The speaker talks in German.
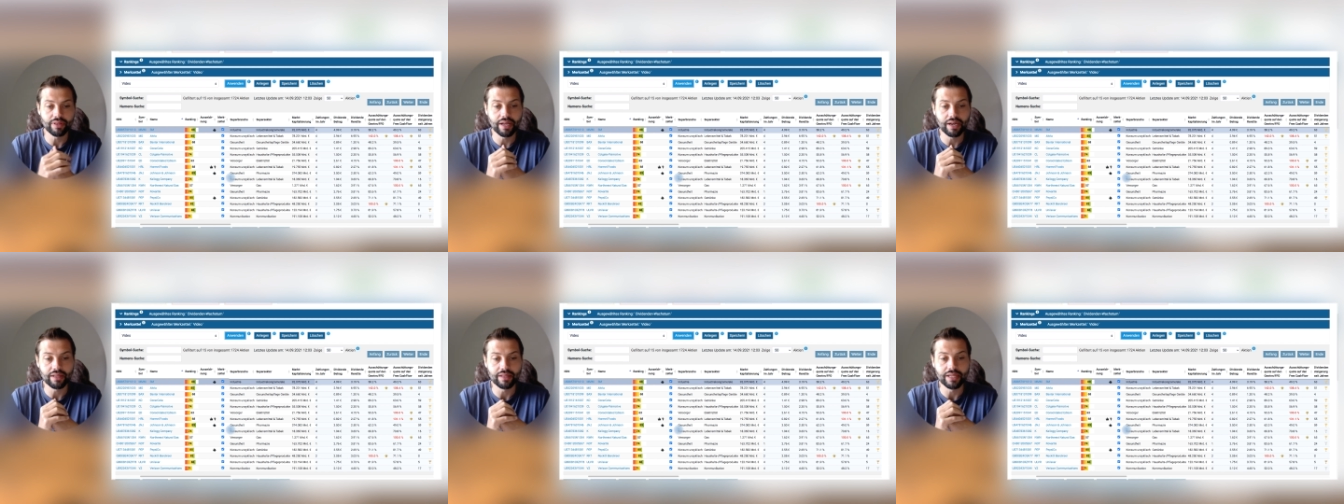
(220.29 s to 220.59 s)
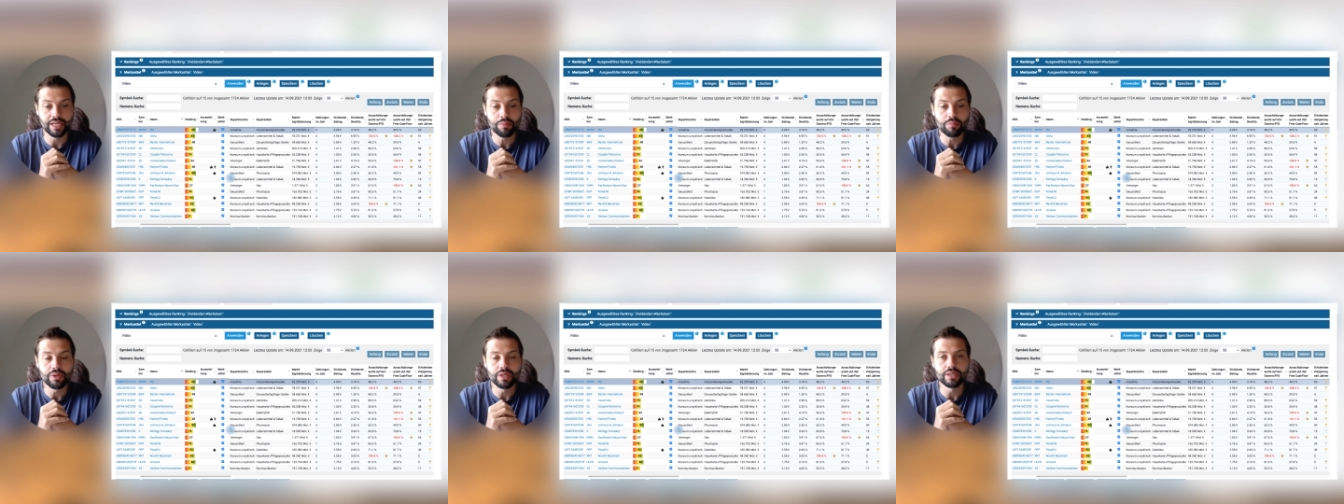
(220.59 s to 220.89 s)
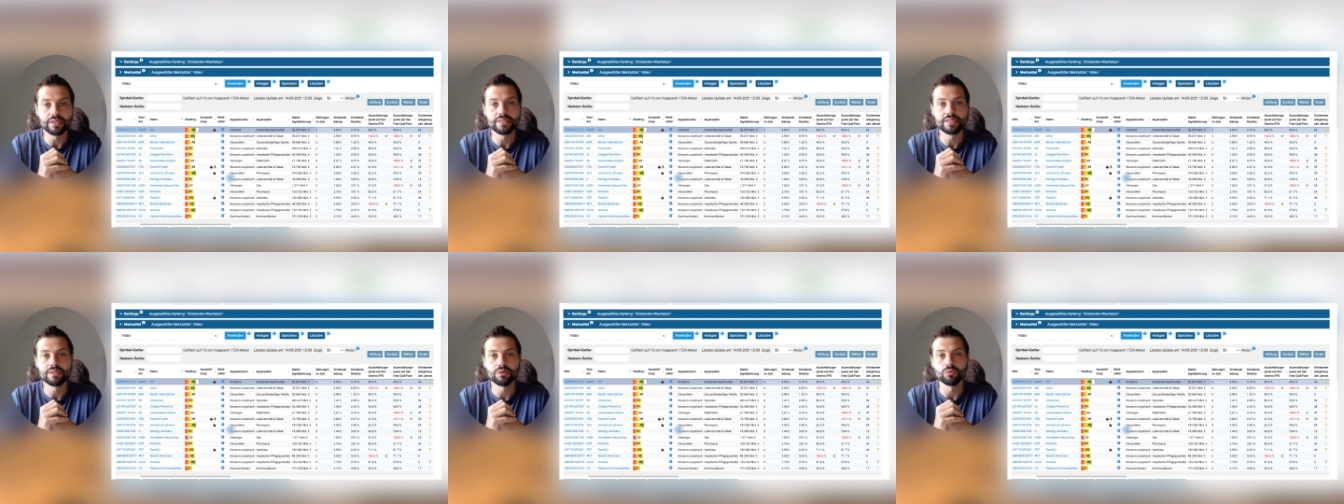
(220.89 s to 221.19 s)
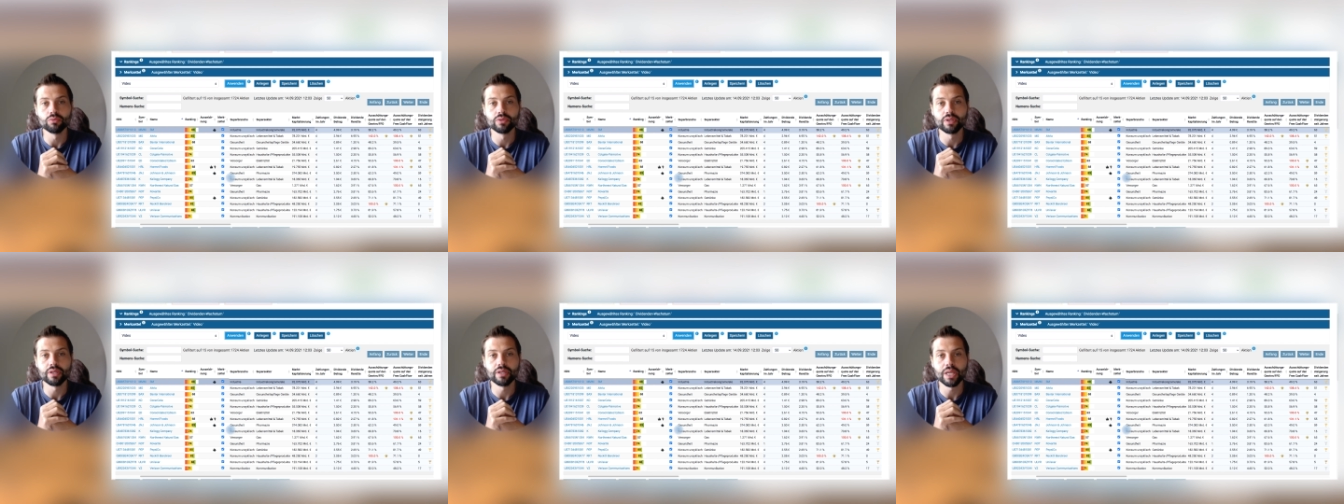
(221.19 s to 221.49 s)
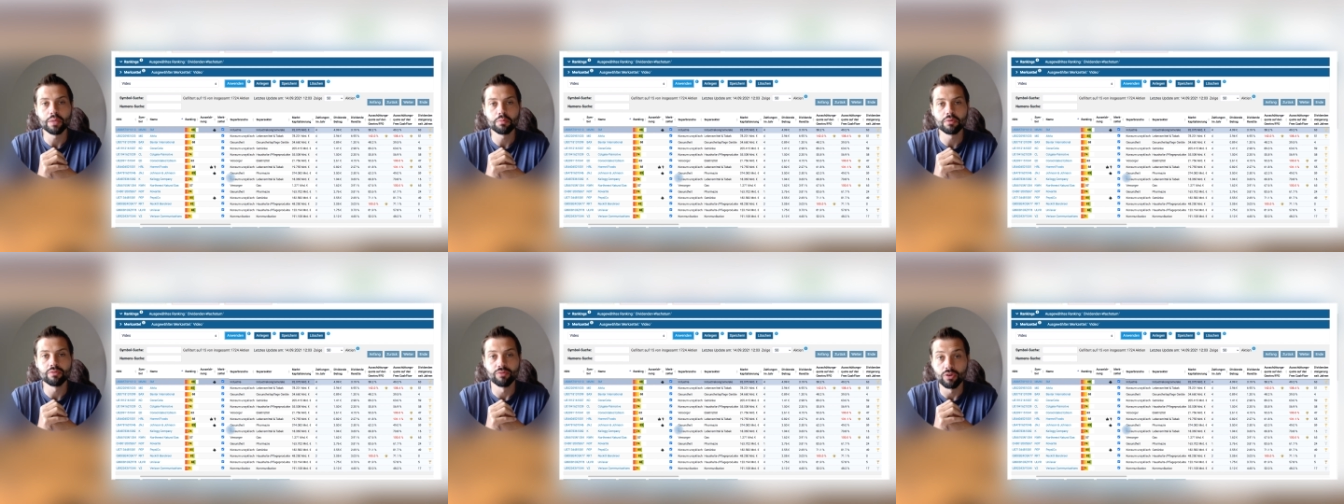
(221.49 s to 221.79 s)
einer der
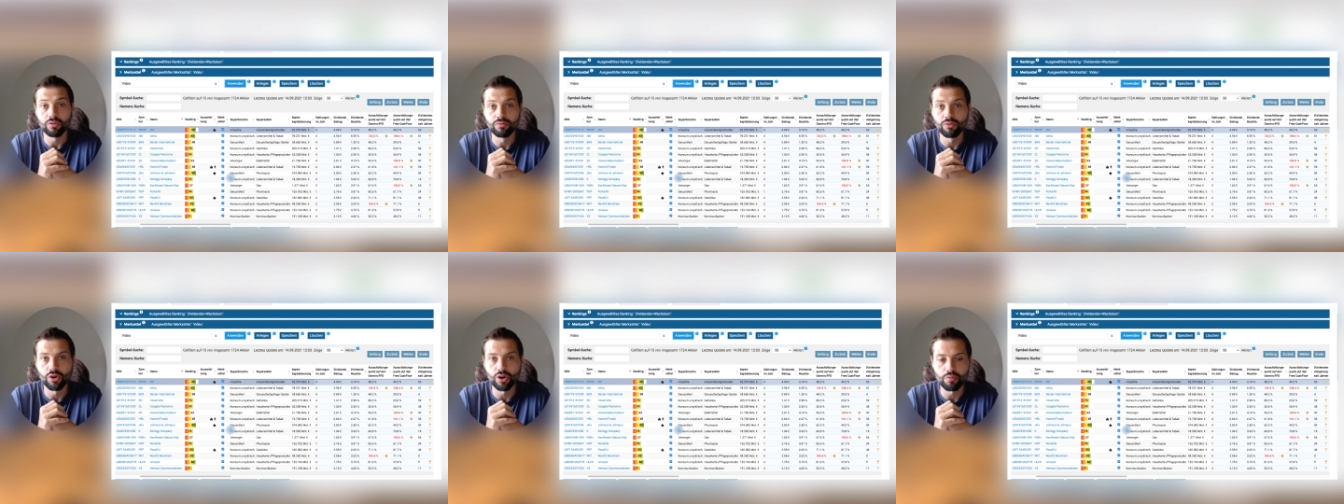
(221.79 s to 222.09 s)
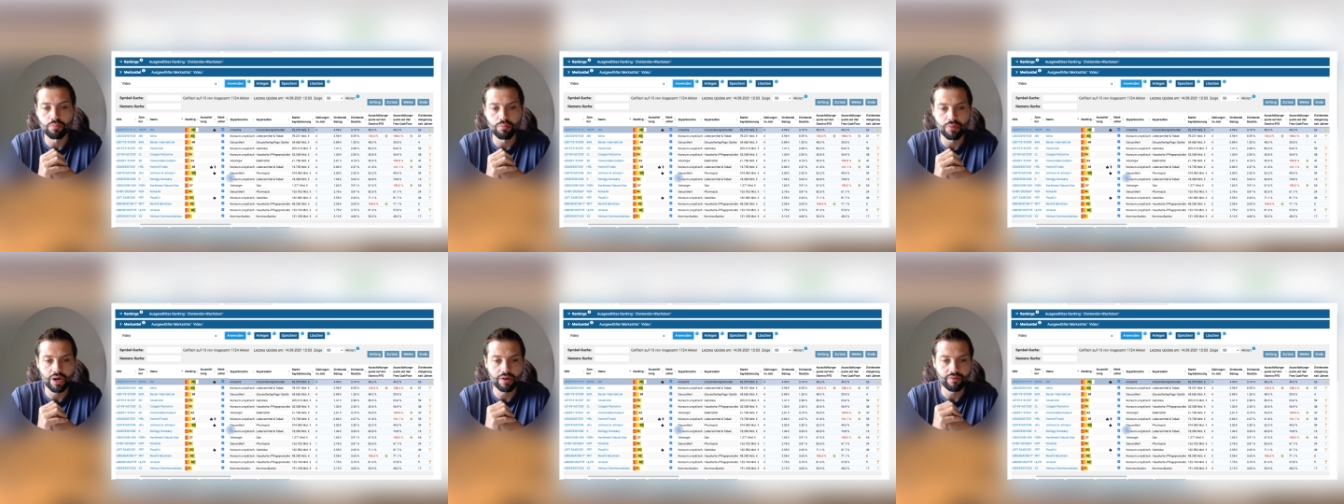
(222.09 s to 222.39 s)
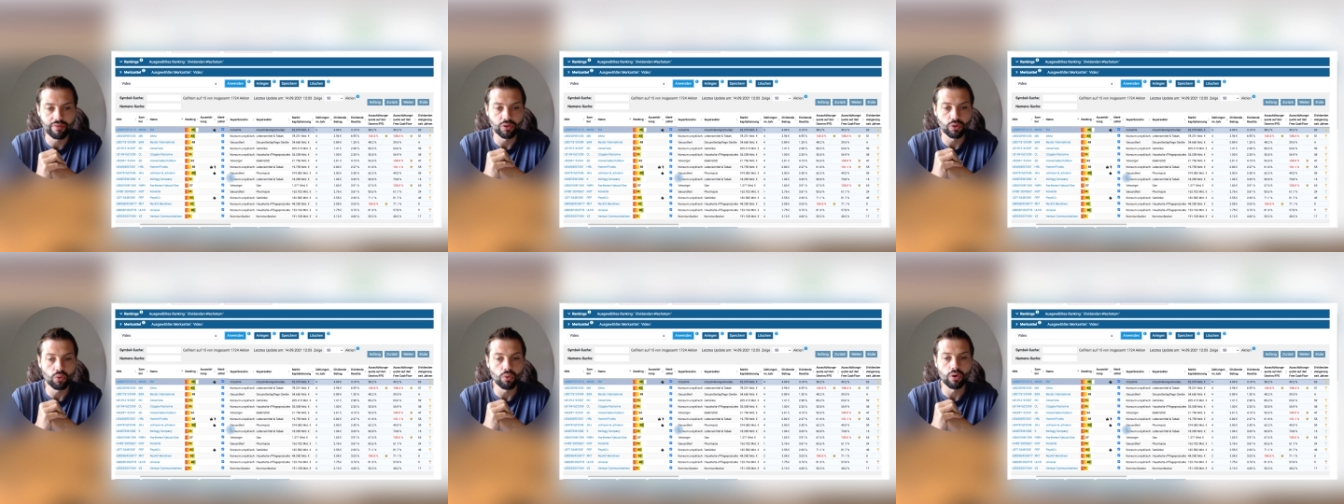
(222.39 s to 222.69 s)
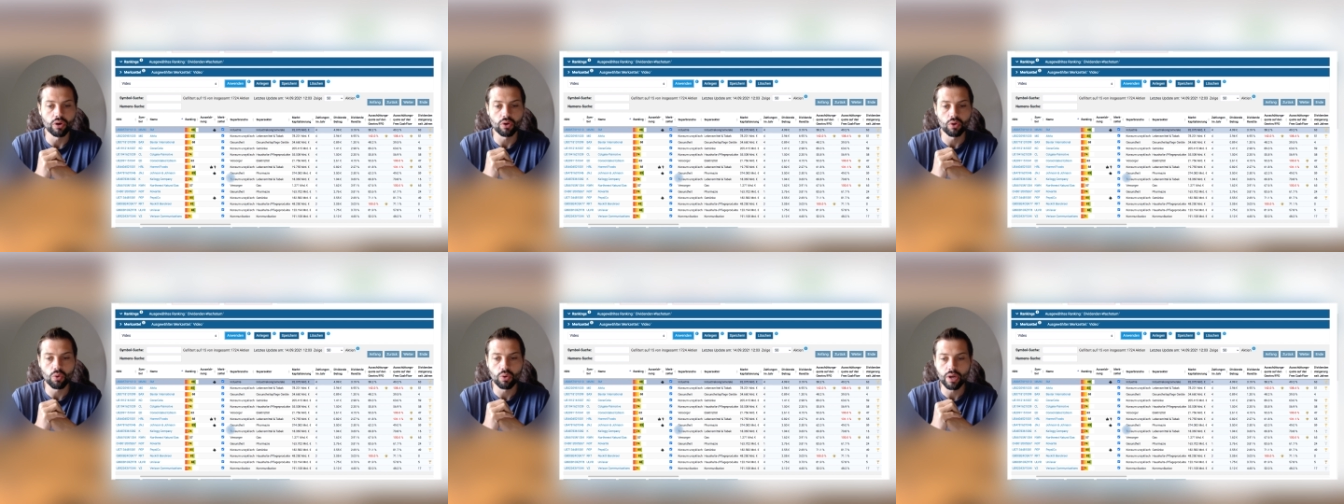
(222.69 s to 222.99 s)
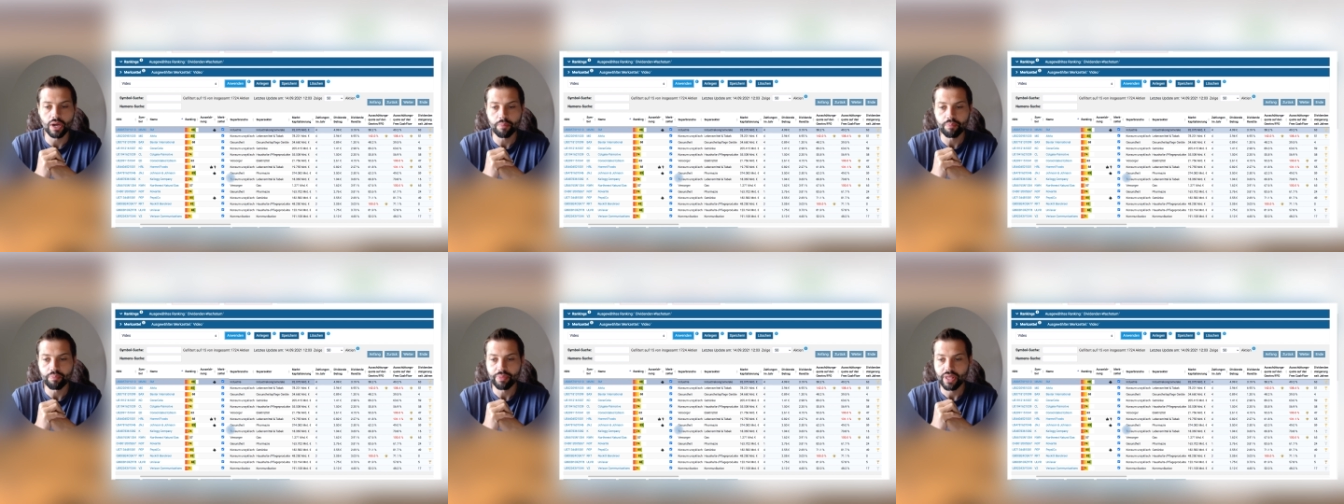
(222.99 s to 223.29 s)
Lieblingsunternehmen von Warren Buffett,
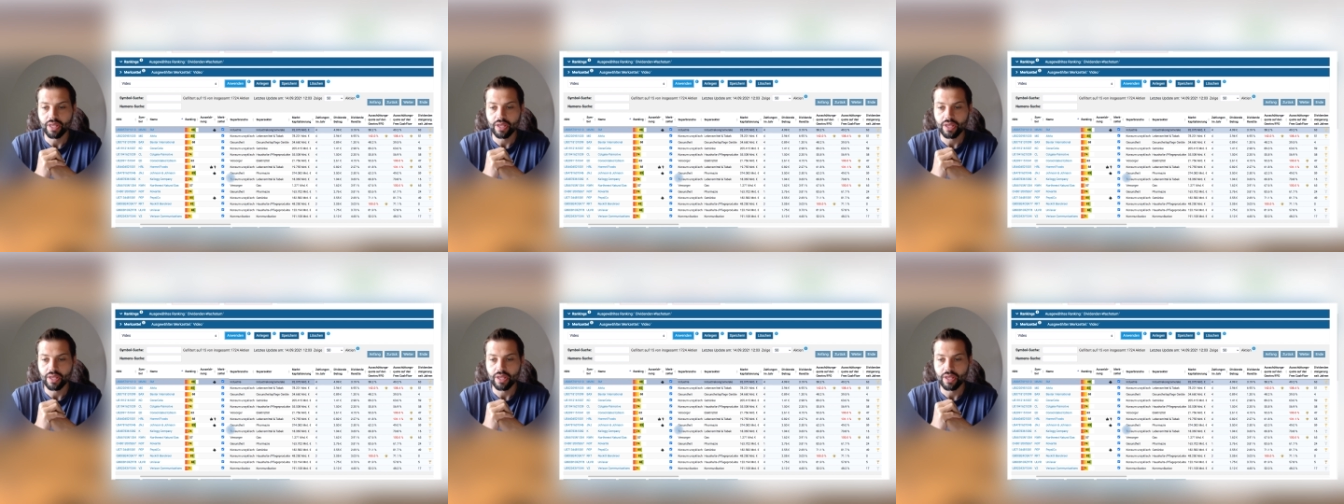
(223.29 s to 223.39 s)
Coca-Cola.